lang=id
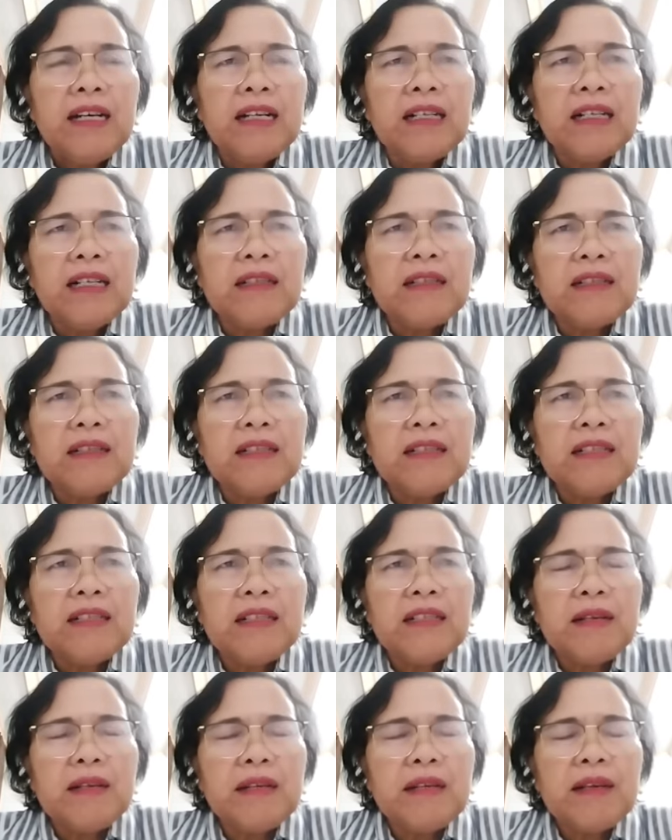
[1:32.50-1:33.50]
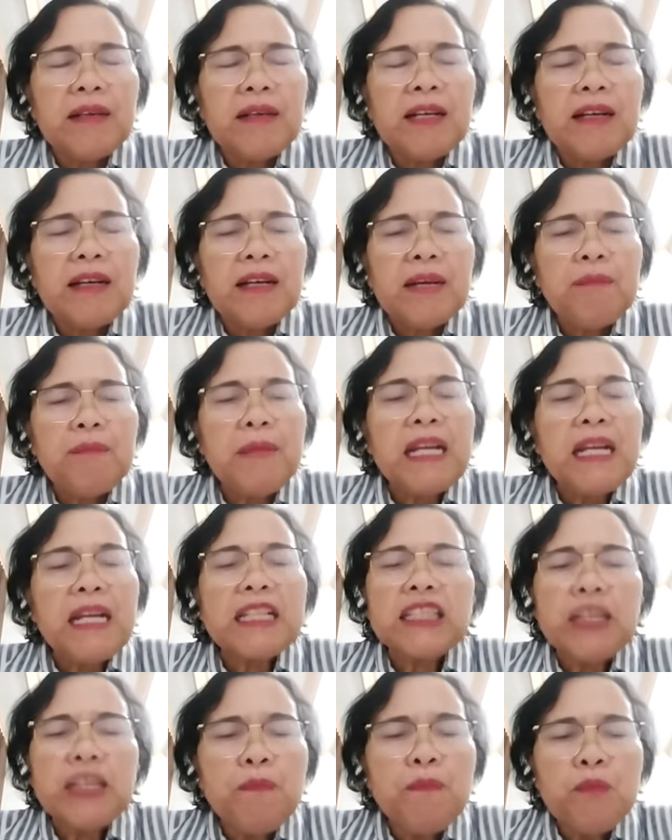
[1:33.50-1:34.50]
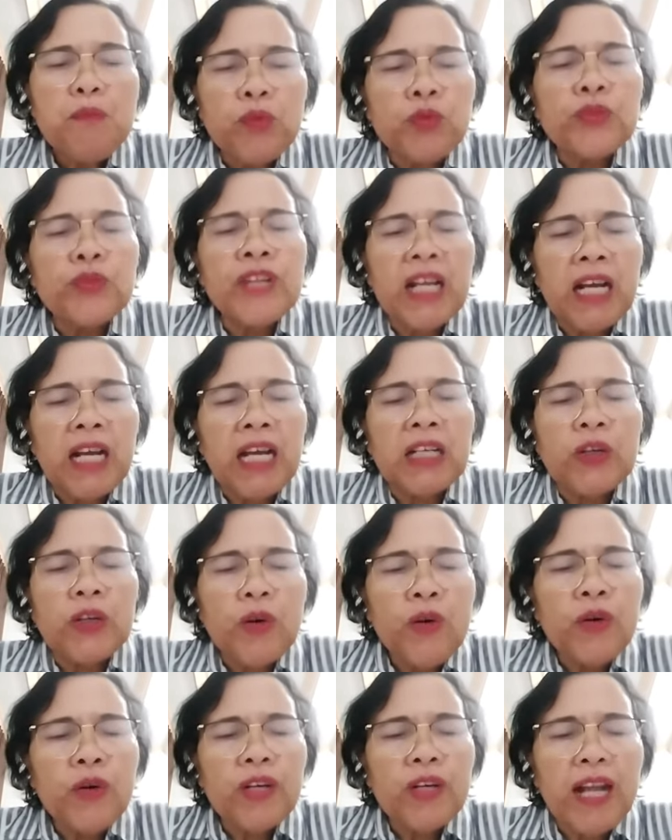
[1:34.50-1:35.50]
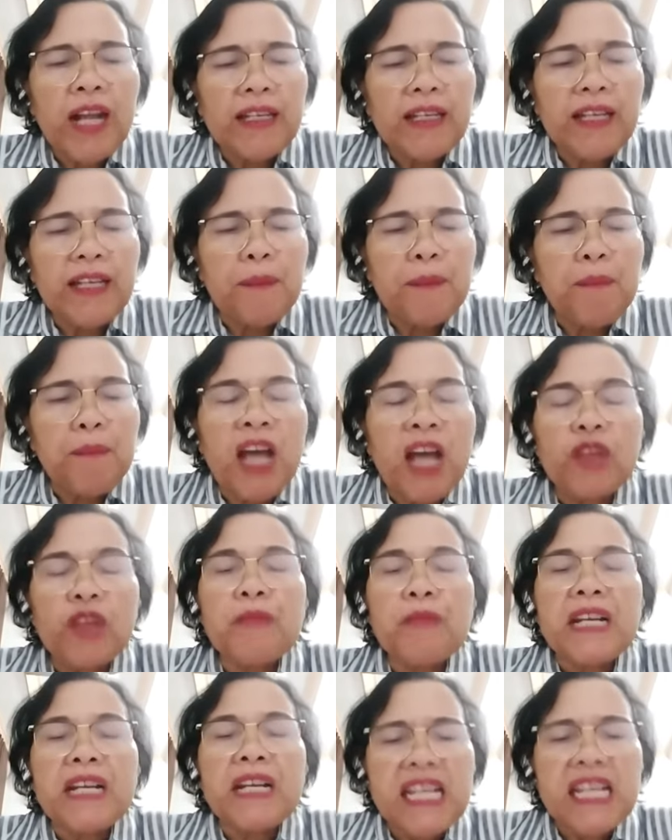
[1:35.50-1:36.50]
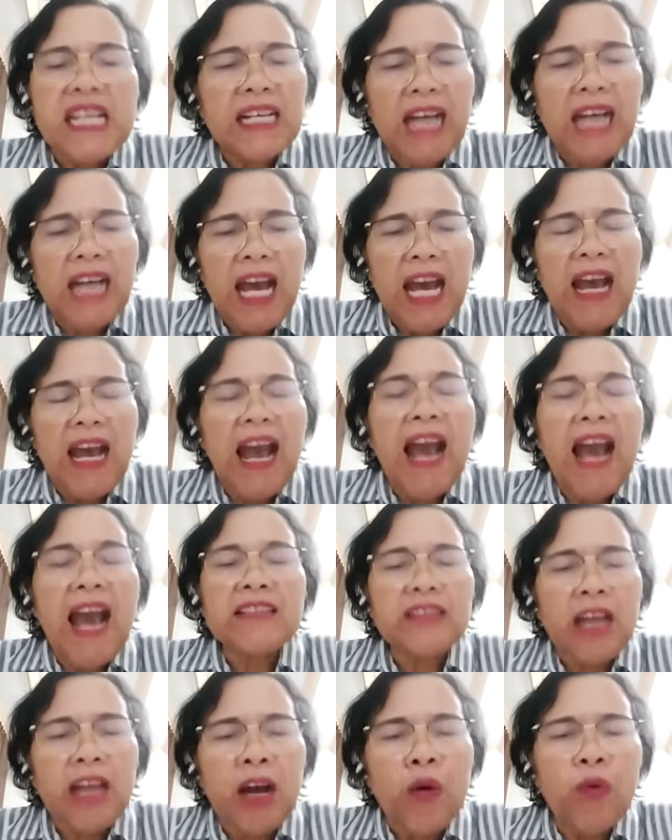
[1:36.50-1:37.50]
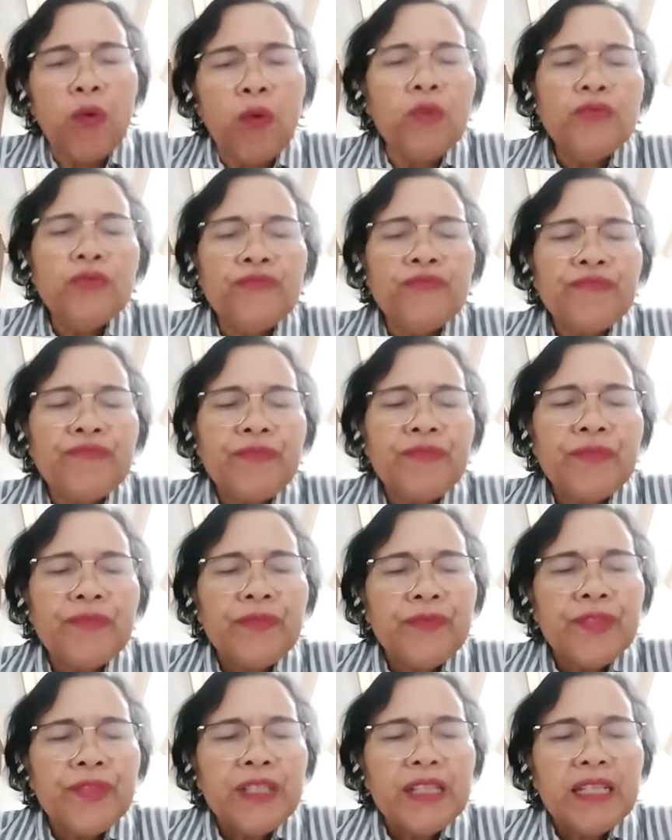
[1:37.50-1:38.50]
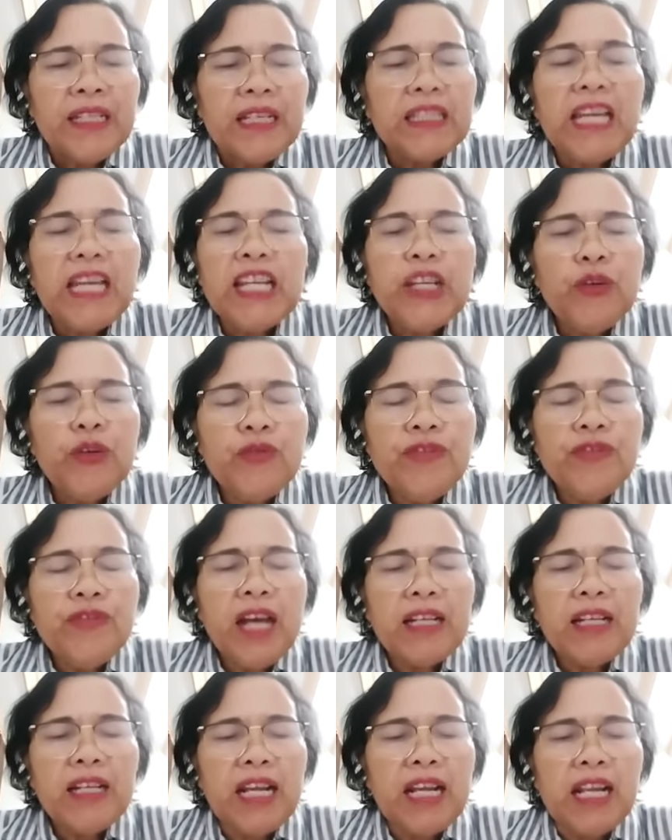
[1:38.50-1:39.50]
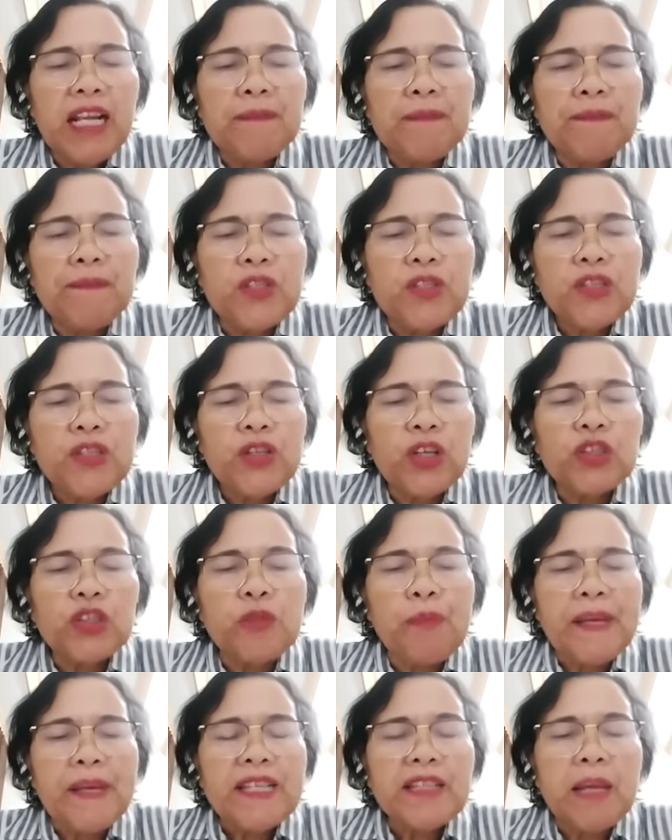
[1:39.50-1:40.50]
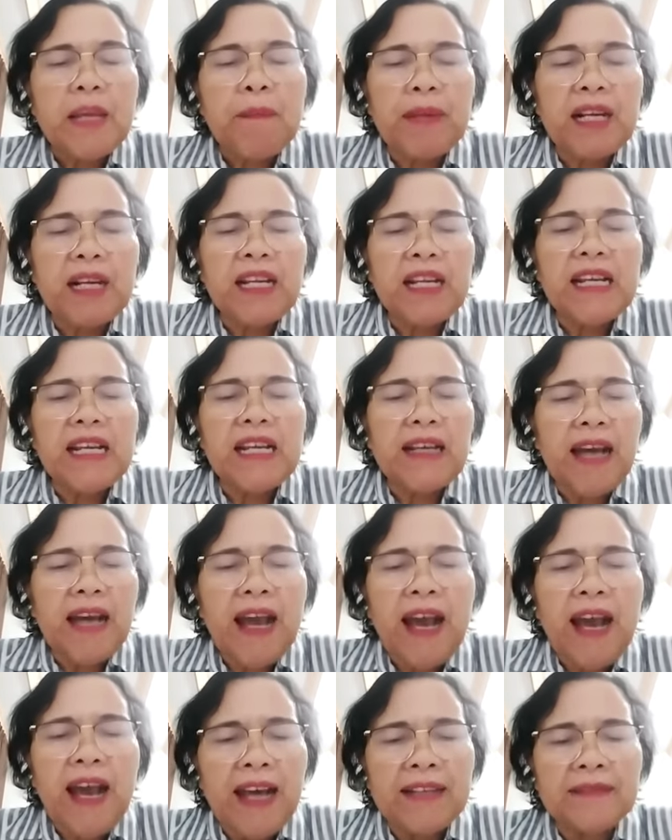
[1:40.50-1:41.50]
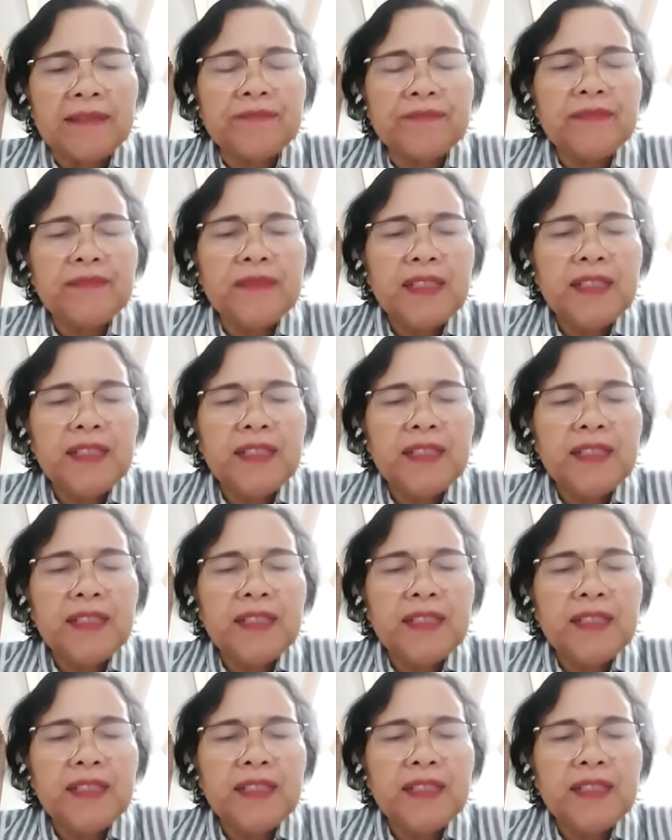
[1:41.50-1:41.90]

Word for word: uh, bertemu dengan orang yang baru menikah atau kita diundang dalam suatu pesta pernikahan,